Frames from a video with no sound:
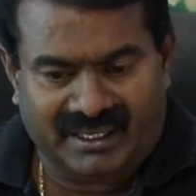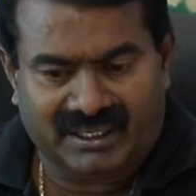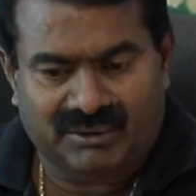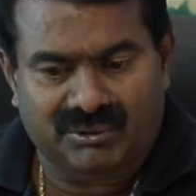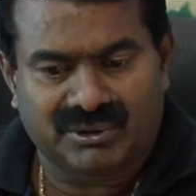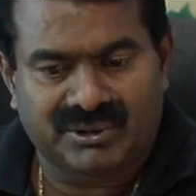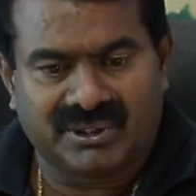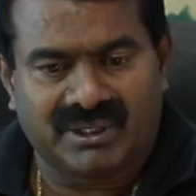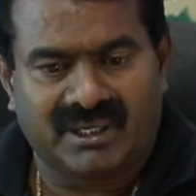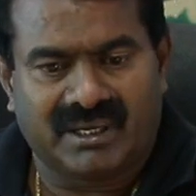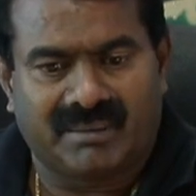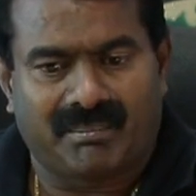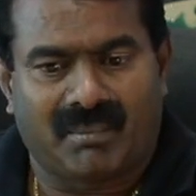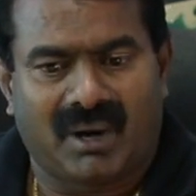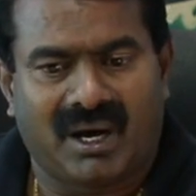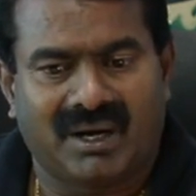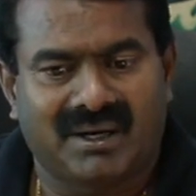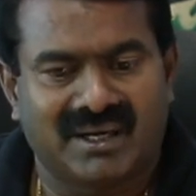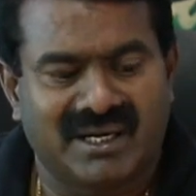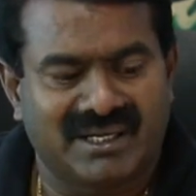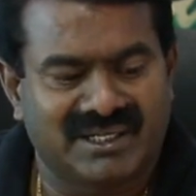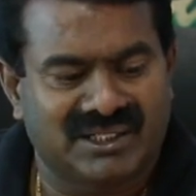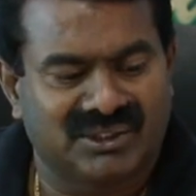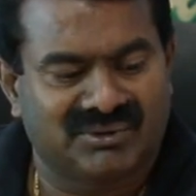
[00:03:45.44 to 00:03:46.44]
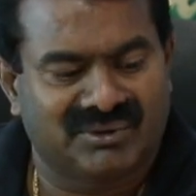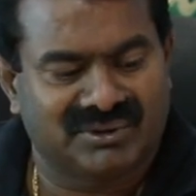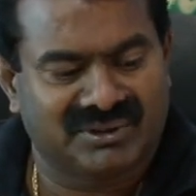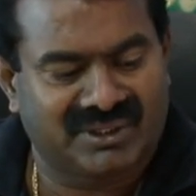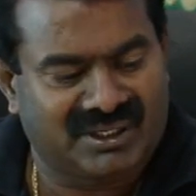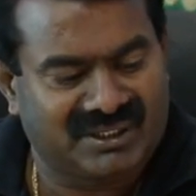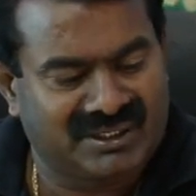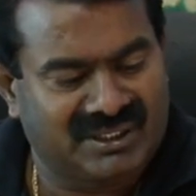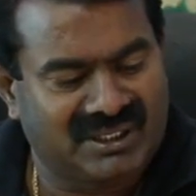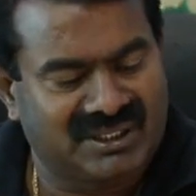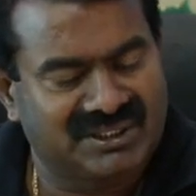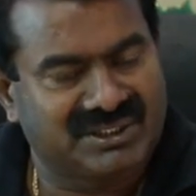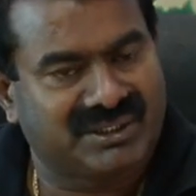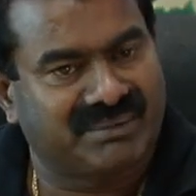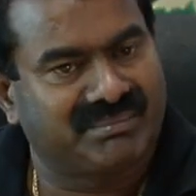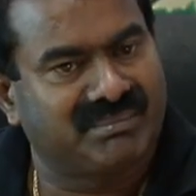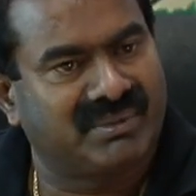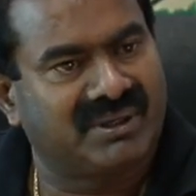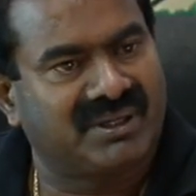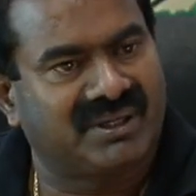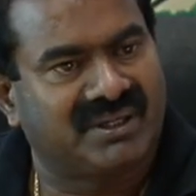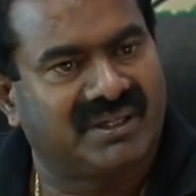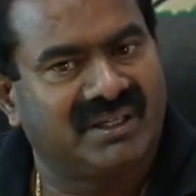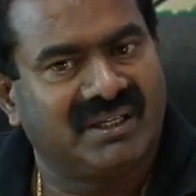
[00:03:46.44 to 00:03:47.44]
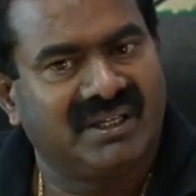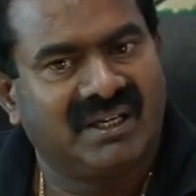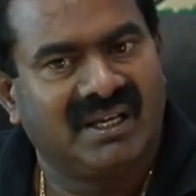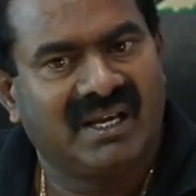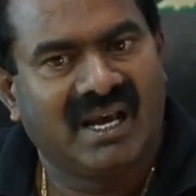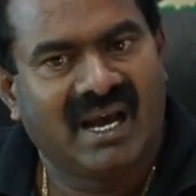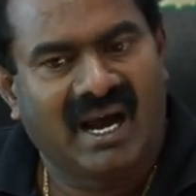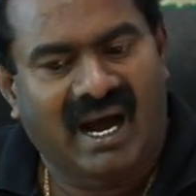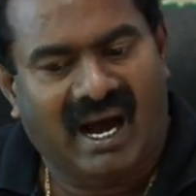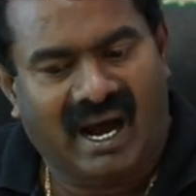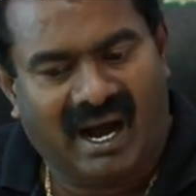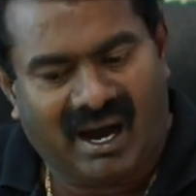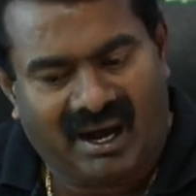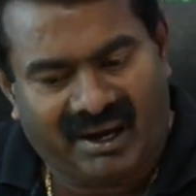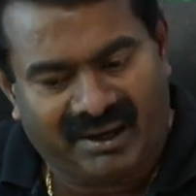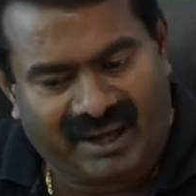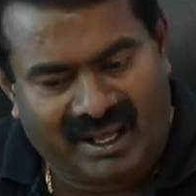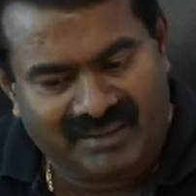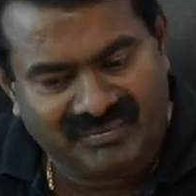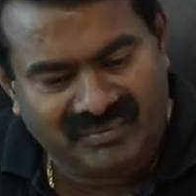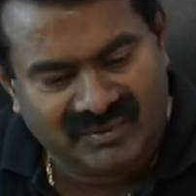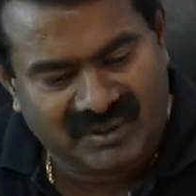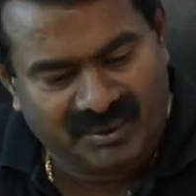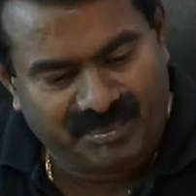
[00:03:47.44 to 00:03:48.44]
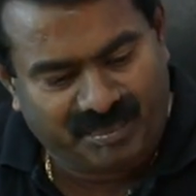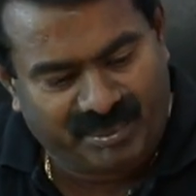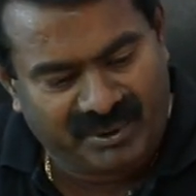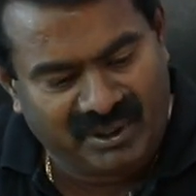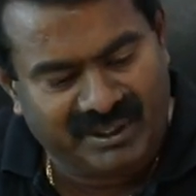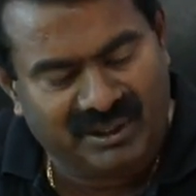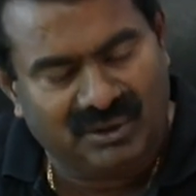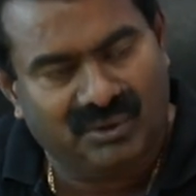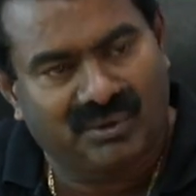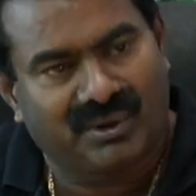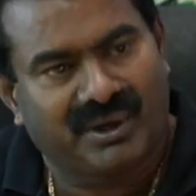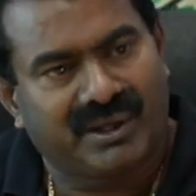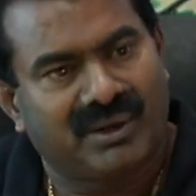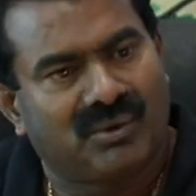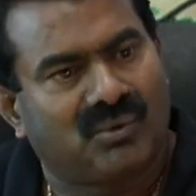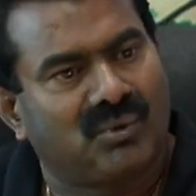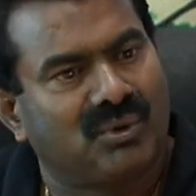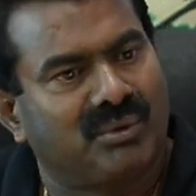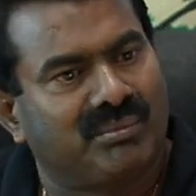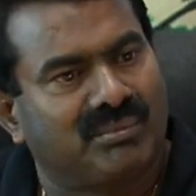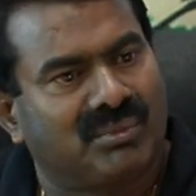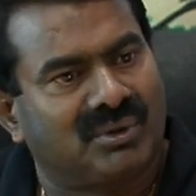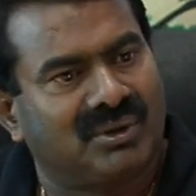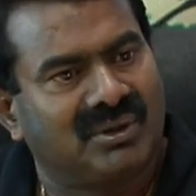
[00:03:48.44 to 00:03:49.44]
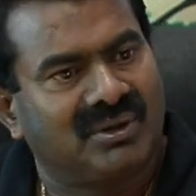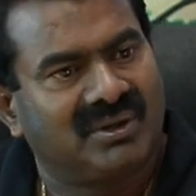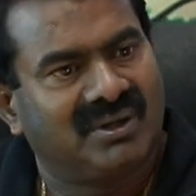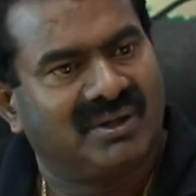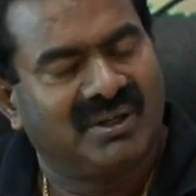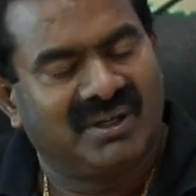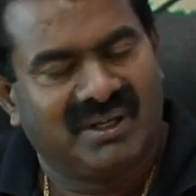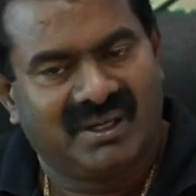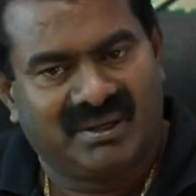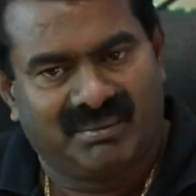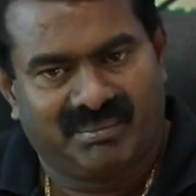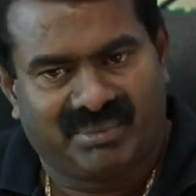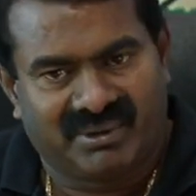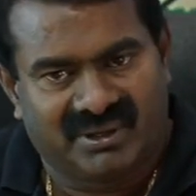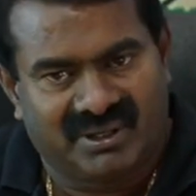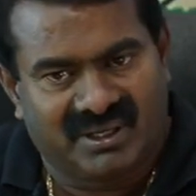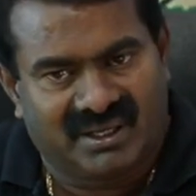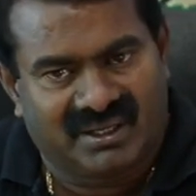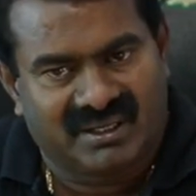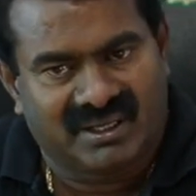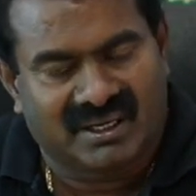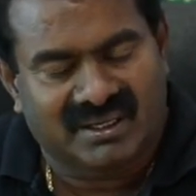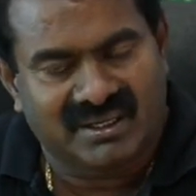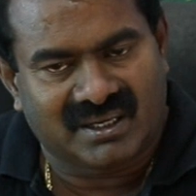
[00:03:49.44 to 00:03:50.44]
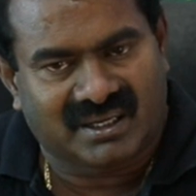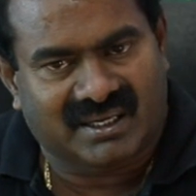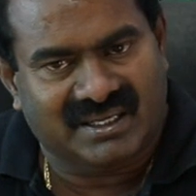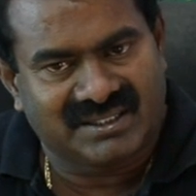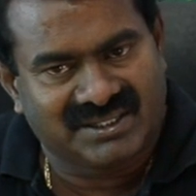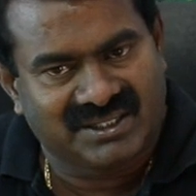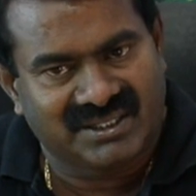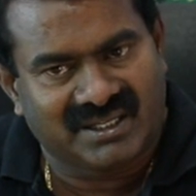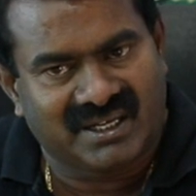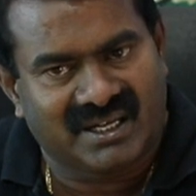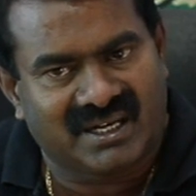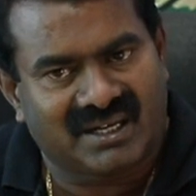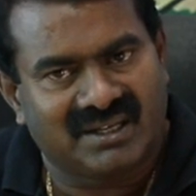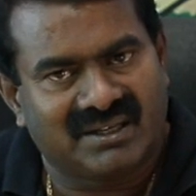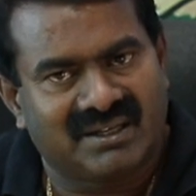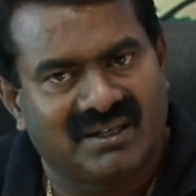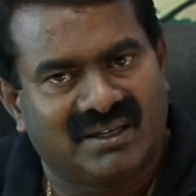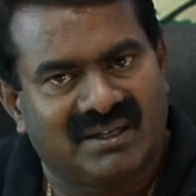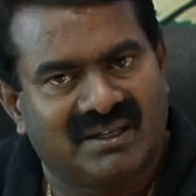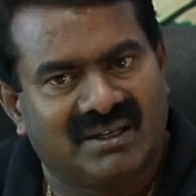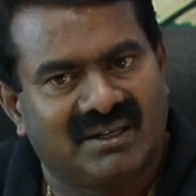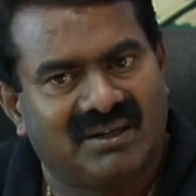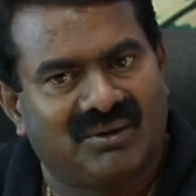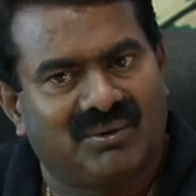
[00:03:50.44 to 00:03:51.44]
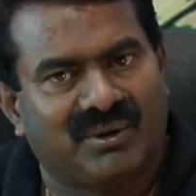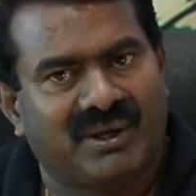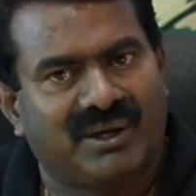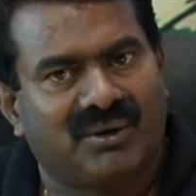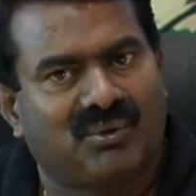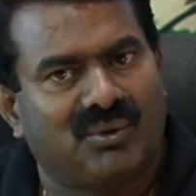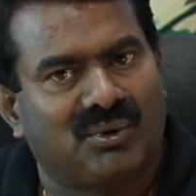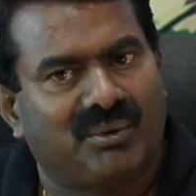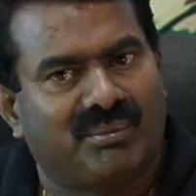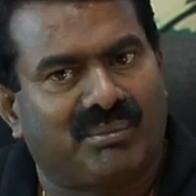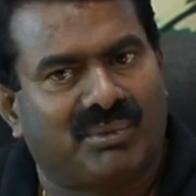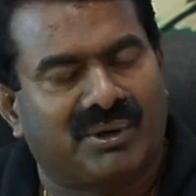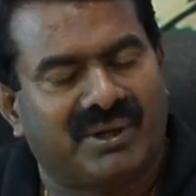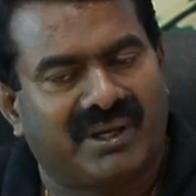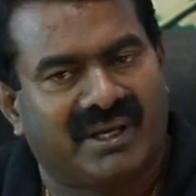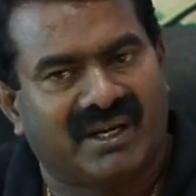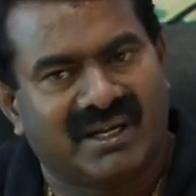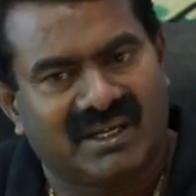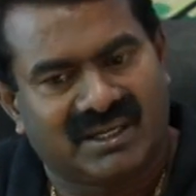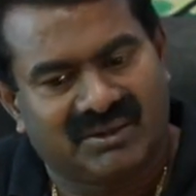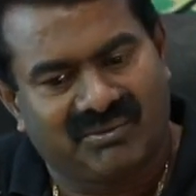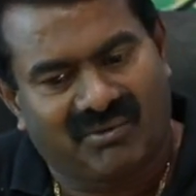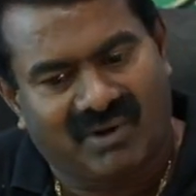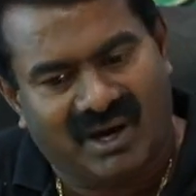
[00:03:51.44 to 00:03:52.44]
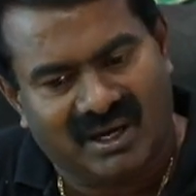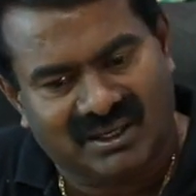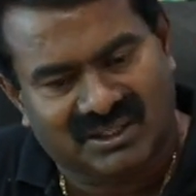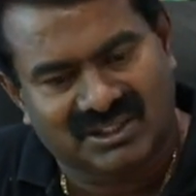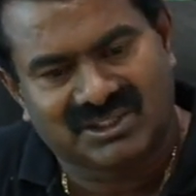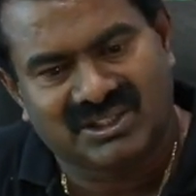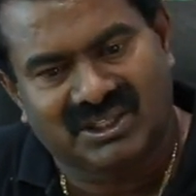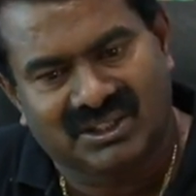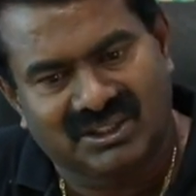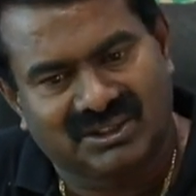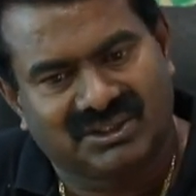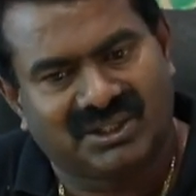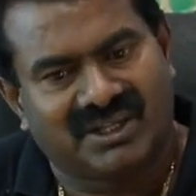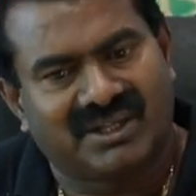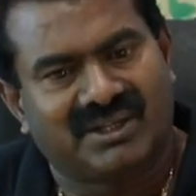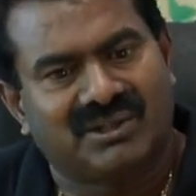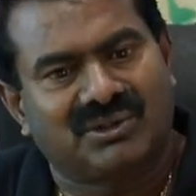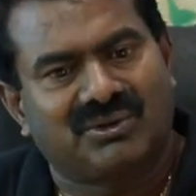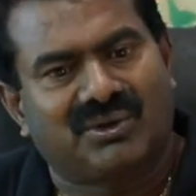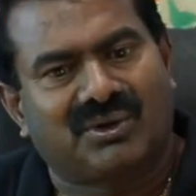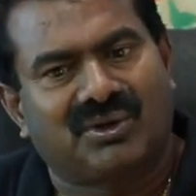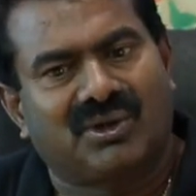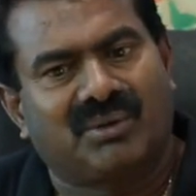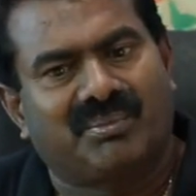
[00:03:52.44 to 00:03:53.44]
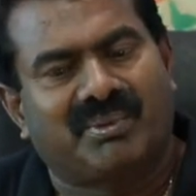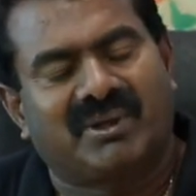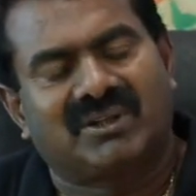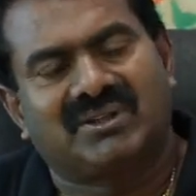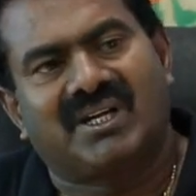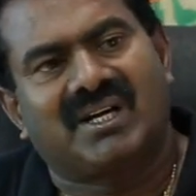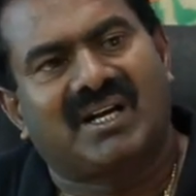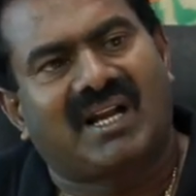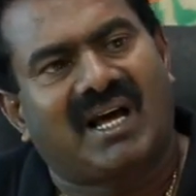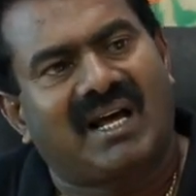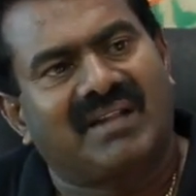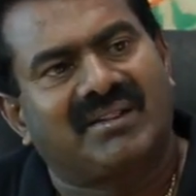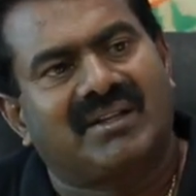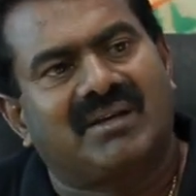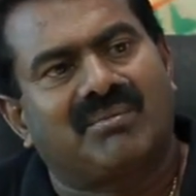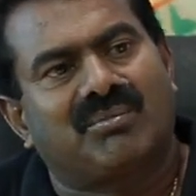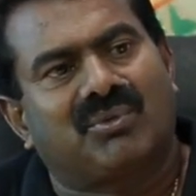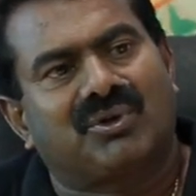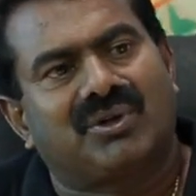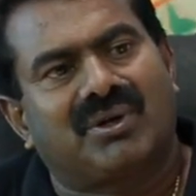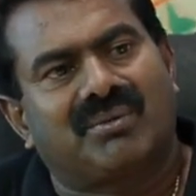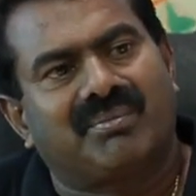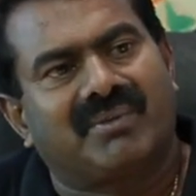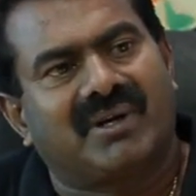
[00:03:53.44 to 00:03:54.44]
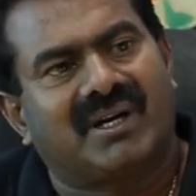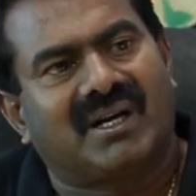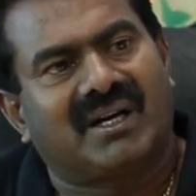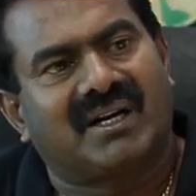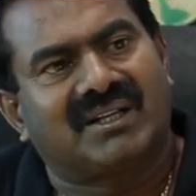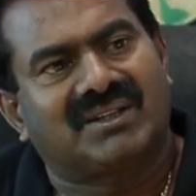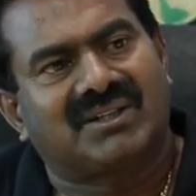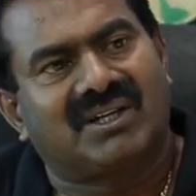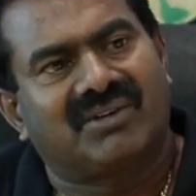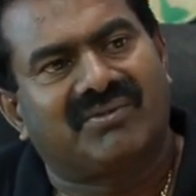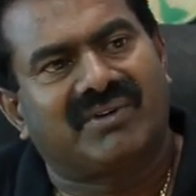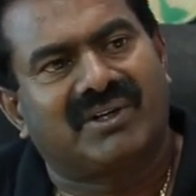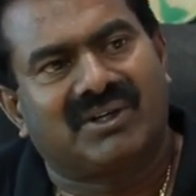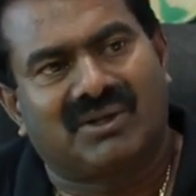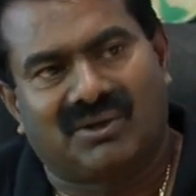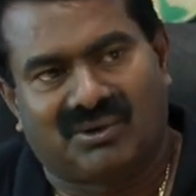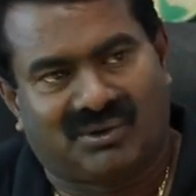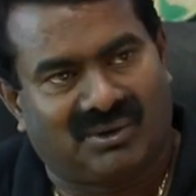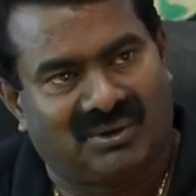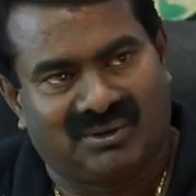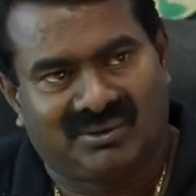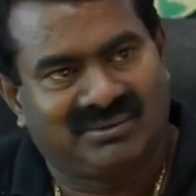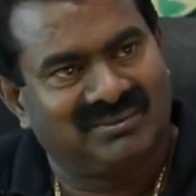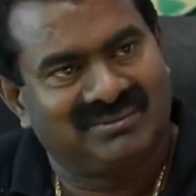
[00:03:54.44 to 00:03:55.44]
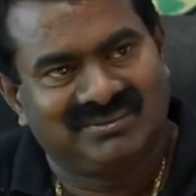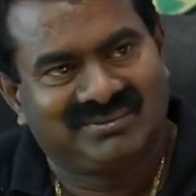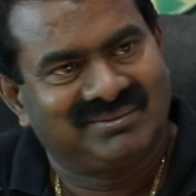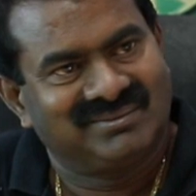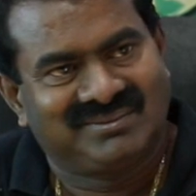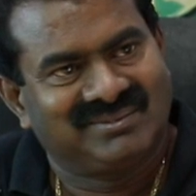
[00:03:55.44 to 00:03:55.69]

எனக்கு வந்து என் மாநாட்டுக்கு வந்த ரெண்டு லட்சம் பேர் அந்த பிள்ளைகளுடைய குடும்பம் இப்போ எங்கள் கட்சிக்காரங்களுடைய குடும்பம் எனக்கு வாக்கு செலுத்துகிறேன்னு சொன்னதை பார்த்தா நான் தான் முதன்மையான இடத்துல வென்றிருக்கணும்